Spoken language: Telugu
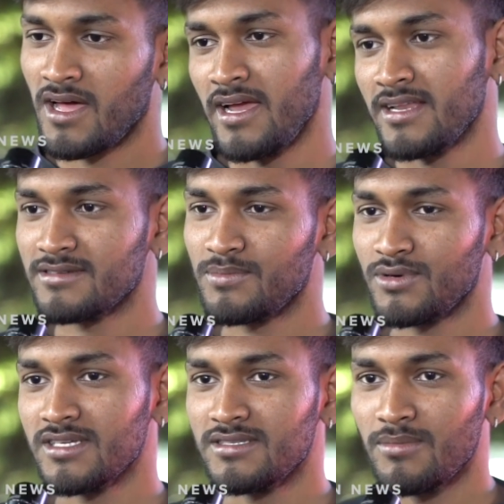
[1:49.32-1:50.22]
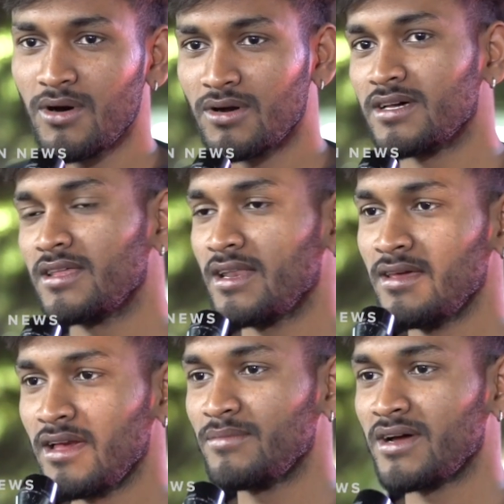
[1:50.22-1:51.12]
ఆయన సపోర్ట్ చేస్తే బాగుంటుంది
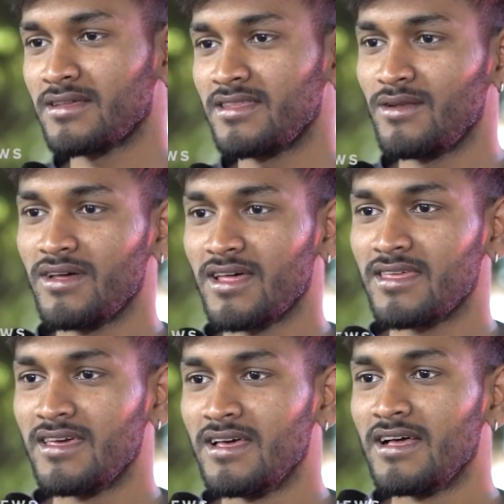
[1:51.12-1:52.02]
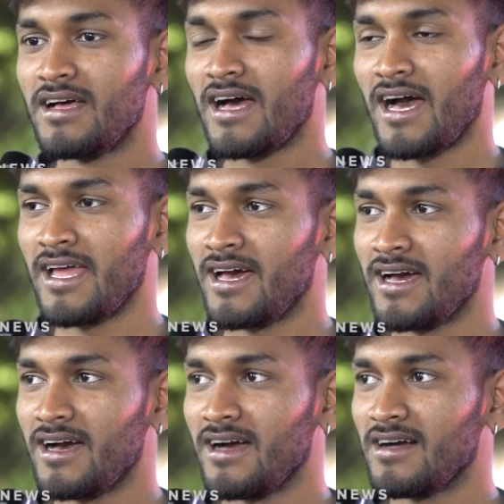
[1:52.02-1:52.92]
కానీ అది మనకు తెలియదు అది ఆయన
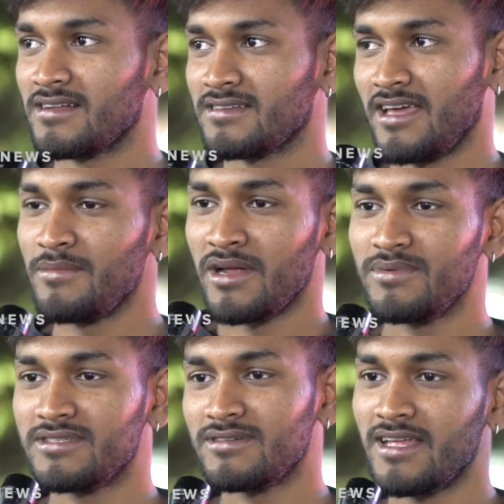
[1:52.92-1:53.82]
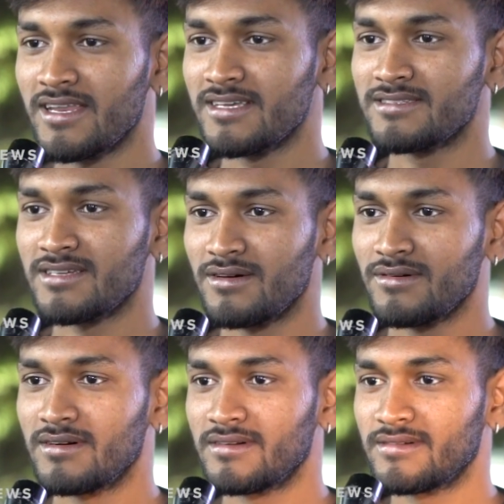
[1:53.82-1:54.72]
ఏమనిపిస్తుంది అని చేస్తారు
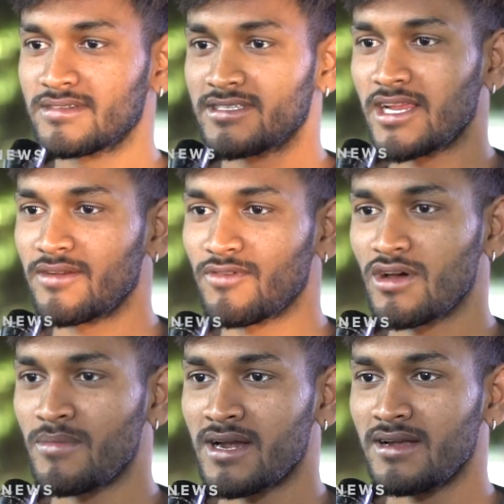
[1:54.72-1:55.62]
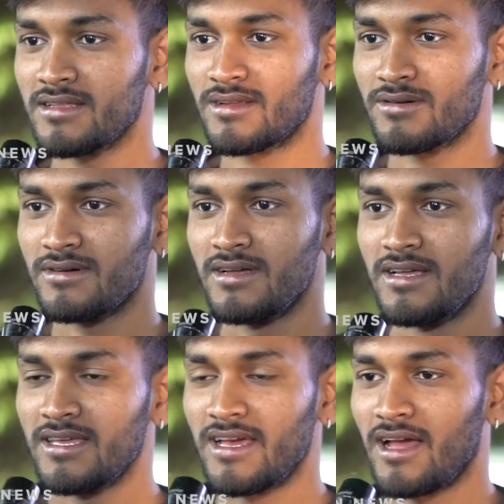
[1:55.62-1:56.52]
స్ట్రేట్ ఫార్వర్డ్గా మాట్లాడతారు
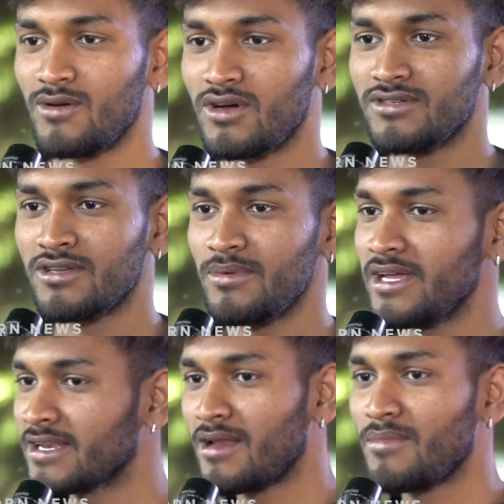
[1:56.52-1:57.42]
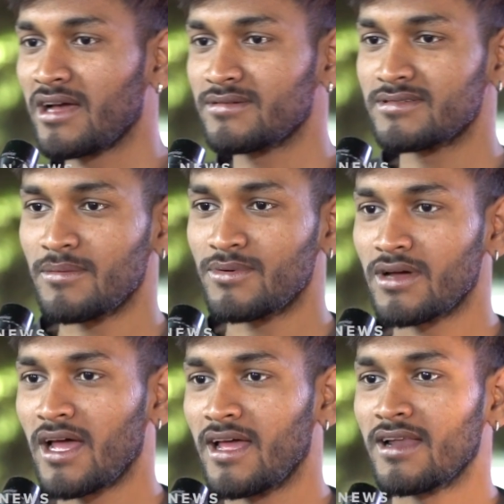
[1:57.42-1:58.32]
అల్లు అర్జున్కి బి వెనకాల బ్యాక్
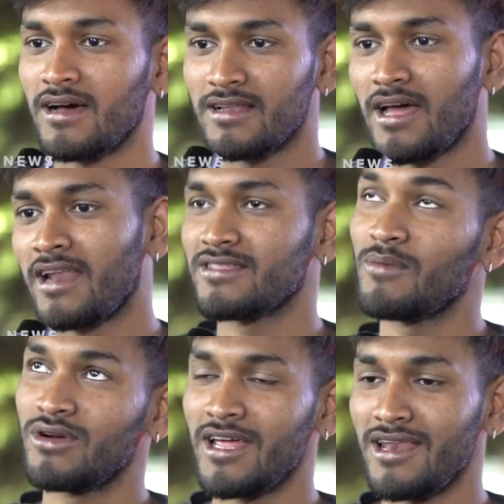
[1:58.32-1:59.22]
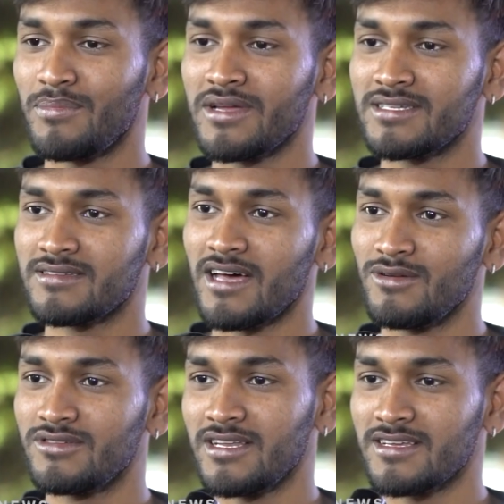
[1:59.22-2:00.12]
సపోర్ట్ ఆయన ఆయన తమ్మునే లేపే
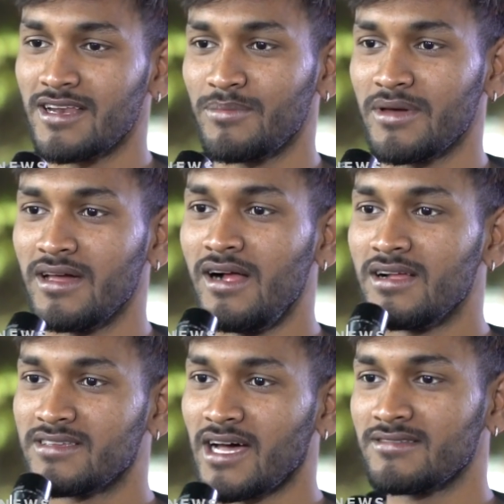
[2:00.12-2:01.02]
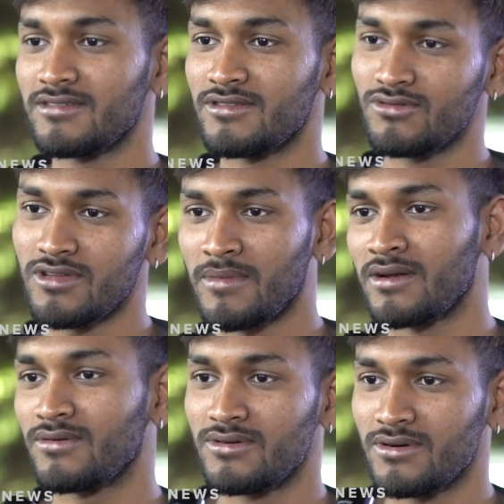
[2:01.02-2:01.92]
అల్లు సిరికి లేపే ఛాన్స్ చూద్దాం
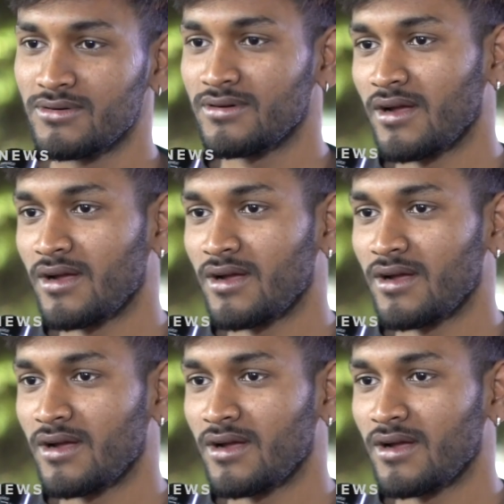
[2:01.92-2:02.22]
అనుకుంటుండు